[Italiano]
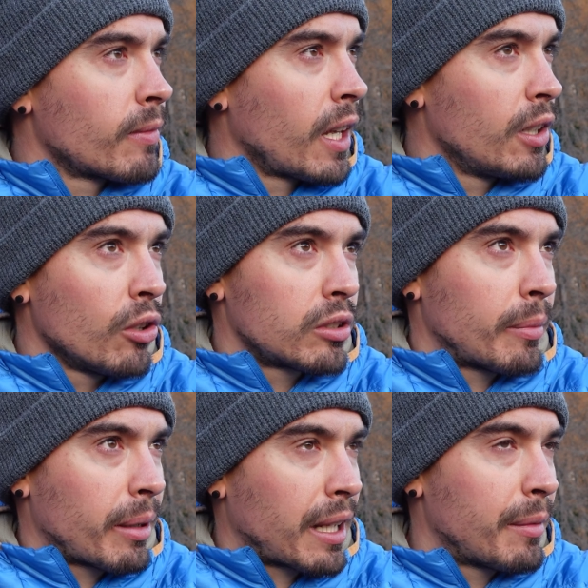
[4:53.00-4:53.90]
Inoltre
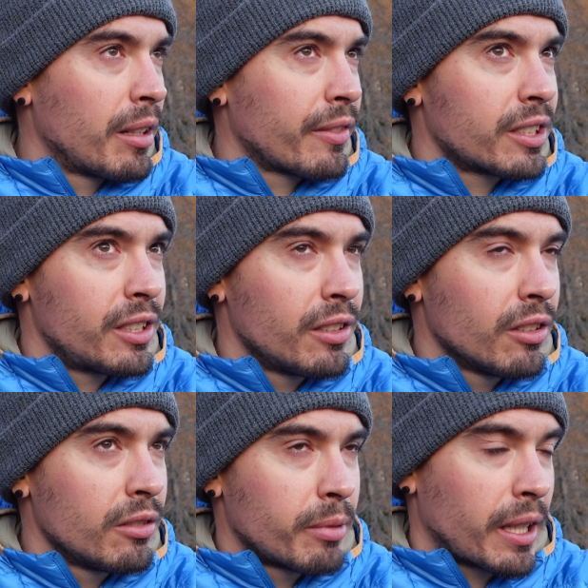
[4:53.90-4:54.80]
perché mi dà
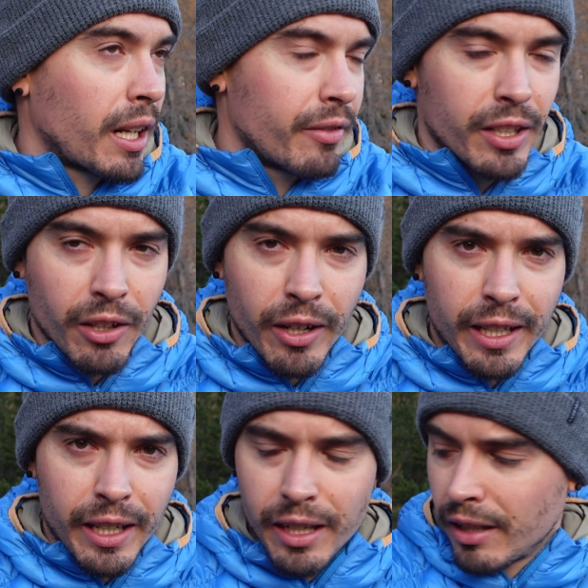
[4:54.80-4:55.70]
fastidio? Perché alla fine non è
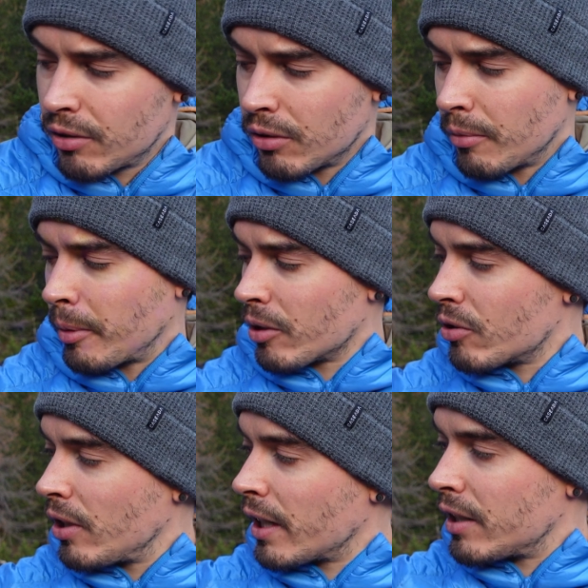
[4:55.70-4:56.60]
che sono
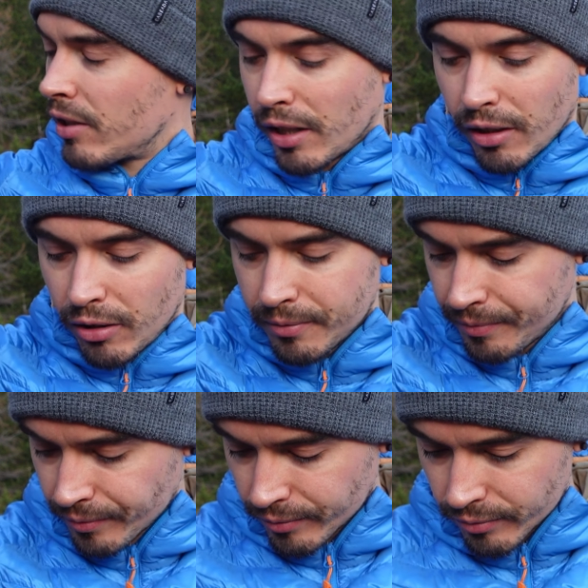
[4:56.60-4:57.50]
persone che stiano
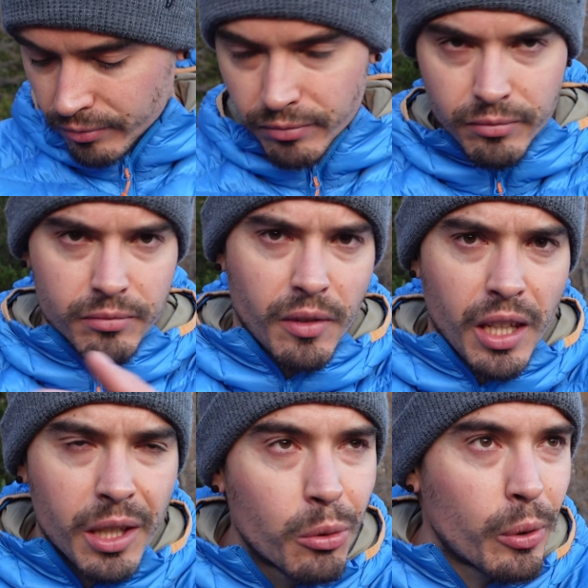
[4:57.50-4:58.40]

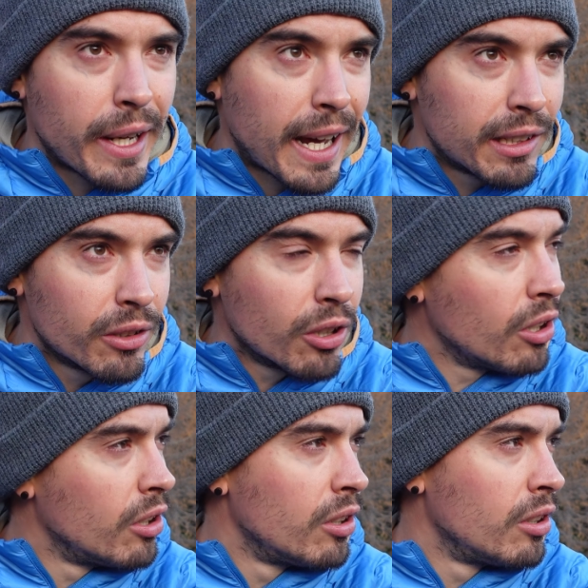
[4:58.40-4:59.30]
inquinando,
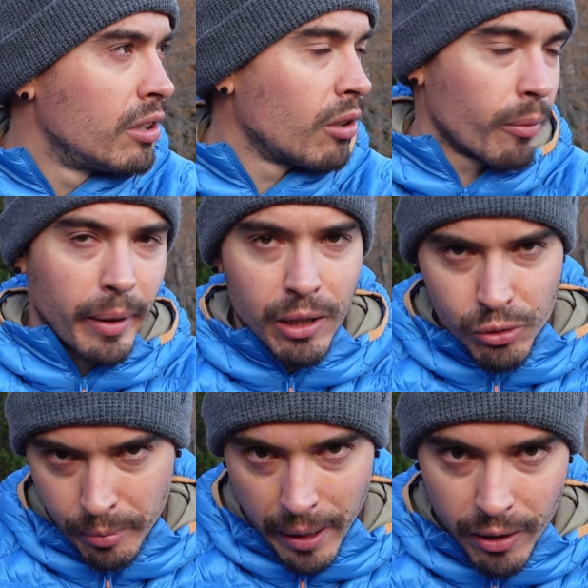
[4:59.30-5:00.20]
o meglio
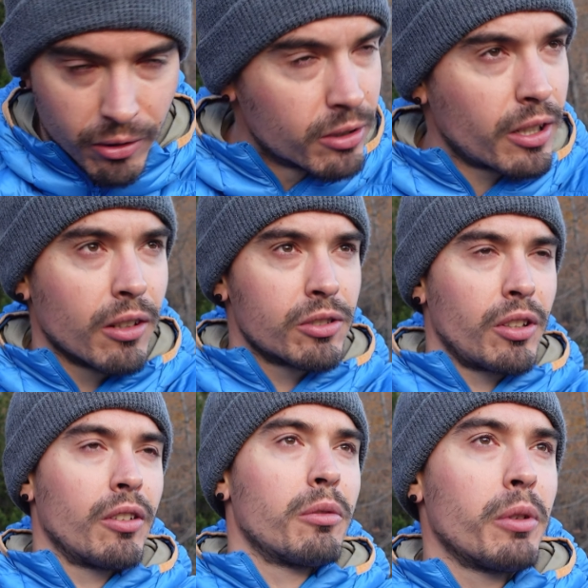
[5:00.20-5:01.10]
spero che non
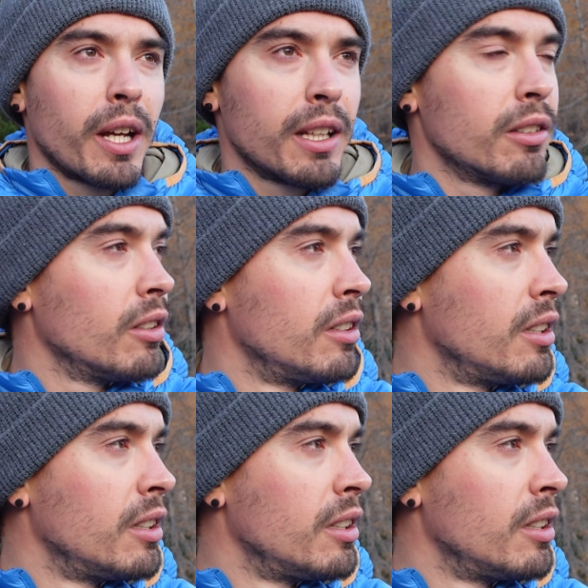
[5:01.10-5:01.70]
stiano inquinando.